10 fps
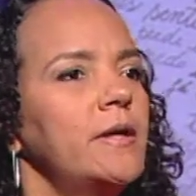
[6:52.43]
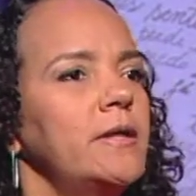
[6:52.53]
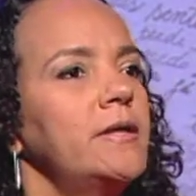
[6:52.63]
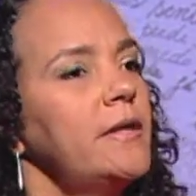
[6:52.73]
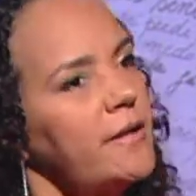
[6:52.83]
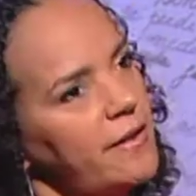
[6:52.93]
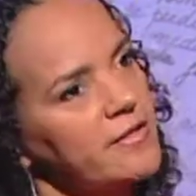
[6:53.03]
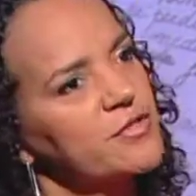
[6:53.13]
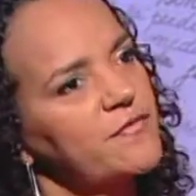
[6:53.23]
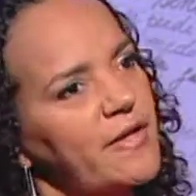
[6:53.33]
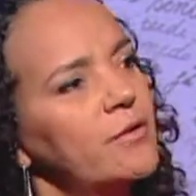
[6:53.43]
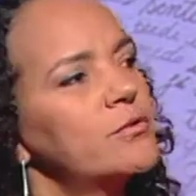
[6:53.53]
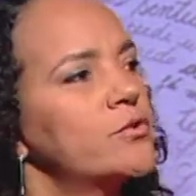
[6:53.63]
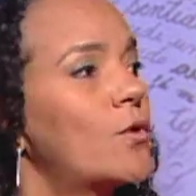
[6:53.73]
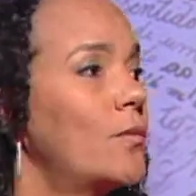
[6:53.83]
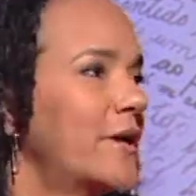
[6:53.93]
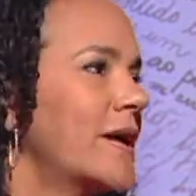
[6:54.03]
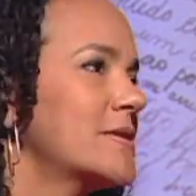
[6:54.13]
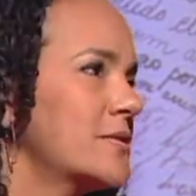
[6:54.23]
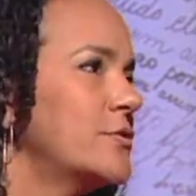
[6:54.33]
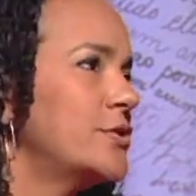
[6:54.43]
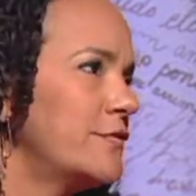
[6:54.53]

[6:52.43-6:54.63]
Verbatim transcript: e esses veículos de comunicação e de